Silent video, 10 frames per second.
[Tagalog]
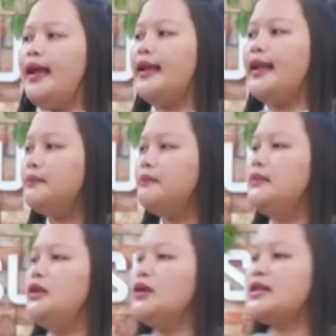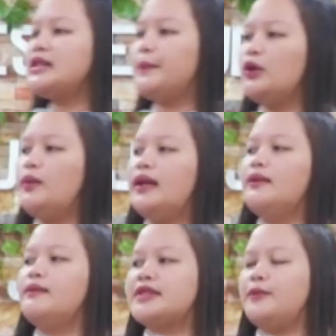And in Luke chapter
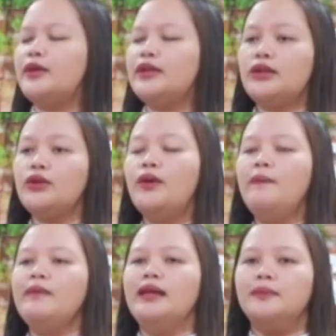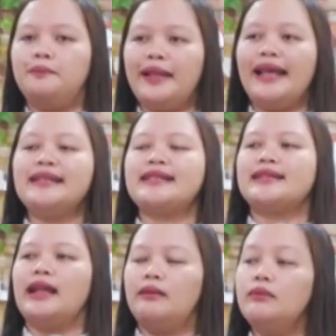1 verse 42,
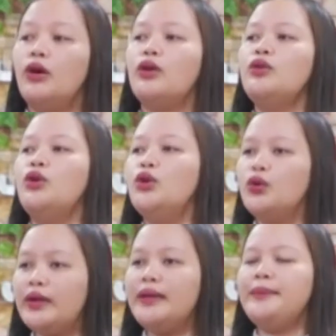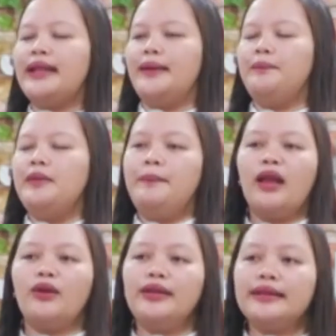blessed among women.
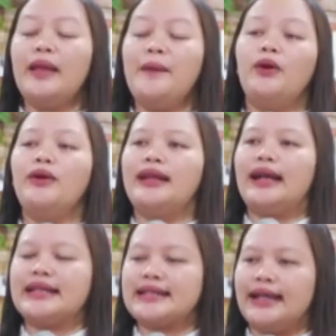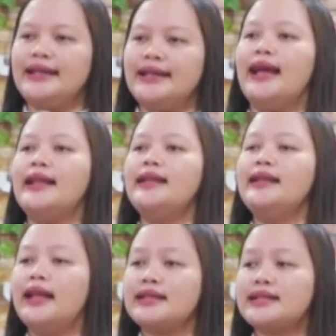Pero hindi po nakasaad yan
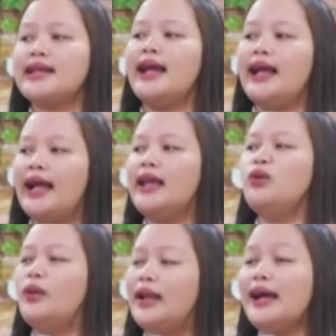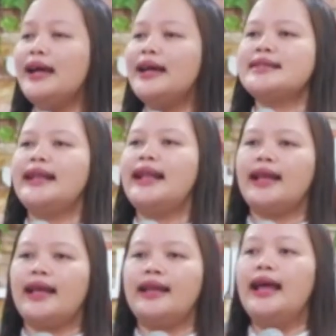na siya ay walang
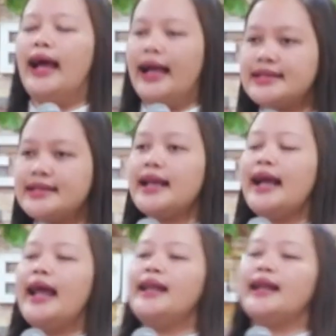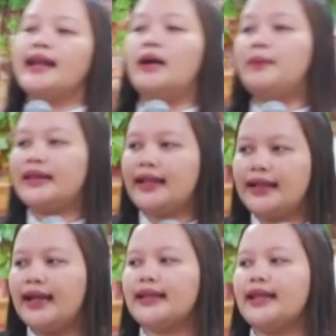kasalanan at siya ay nararapat din
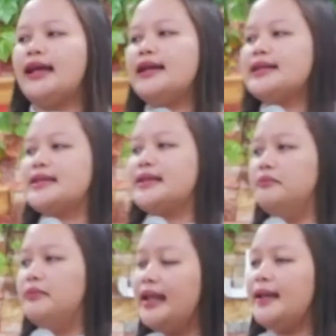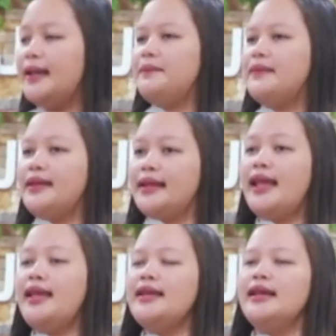natin na sambahin.
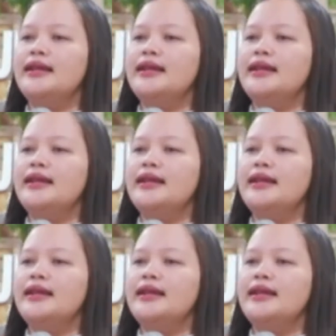Okay?